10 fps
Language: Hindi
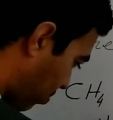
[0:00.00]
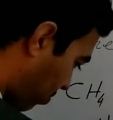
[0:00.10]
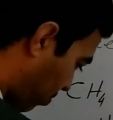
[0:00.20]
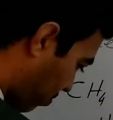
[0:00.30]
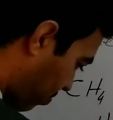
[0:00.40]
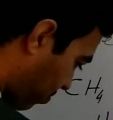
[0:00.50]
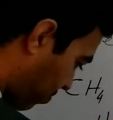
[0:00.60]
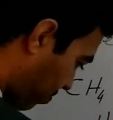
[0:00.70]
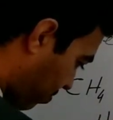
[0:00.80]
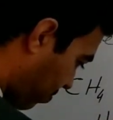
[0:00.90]
तो
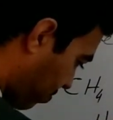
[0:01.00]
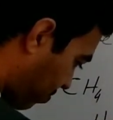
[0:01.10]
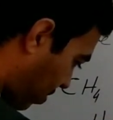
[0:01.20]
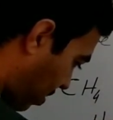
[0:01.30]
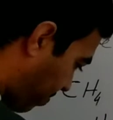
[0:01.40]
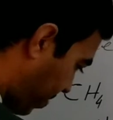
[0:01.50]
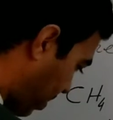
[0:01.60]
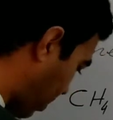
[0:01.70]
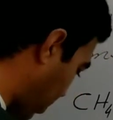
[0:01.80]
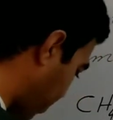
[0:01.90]
वहाँ
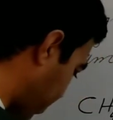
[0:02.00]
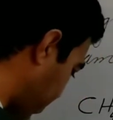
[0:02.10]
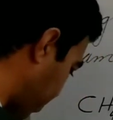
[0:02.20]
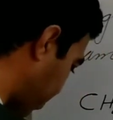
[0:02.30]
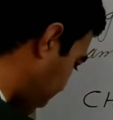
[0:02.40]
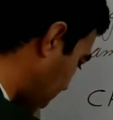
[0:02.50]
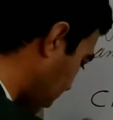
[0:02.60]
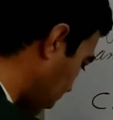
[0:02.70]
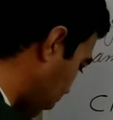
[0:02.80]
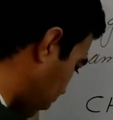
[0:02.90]
पर हम
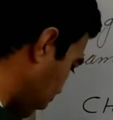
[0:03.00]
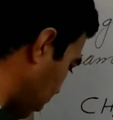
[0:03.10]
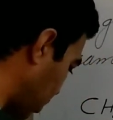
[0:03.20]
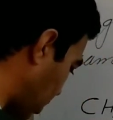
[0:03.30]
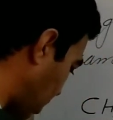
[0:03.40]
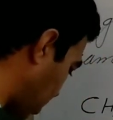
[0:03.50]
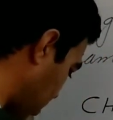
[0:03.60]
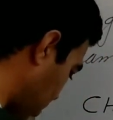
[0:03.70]
बाकी तो उसी तरह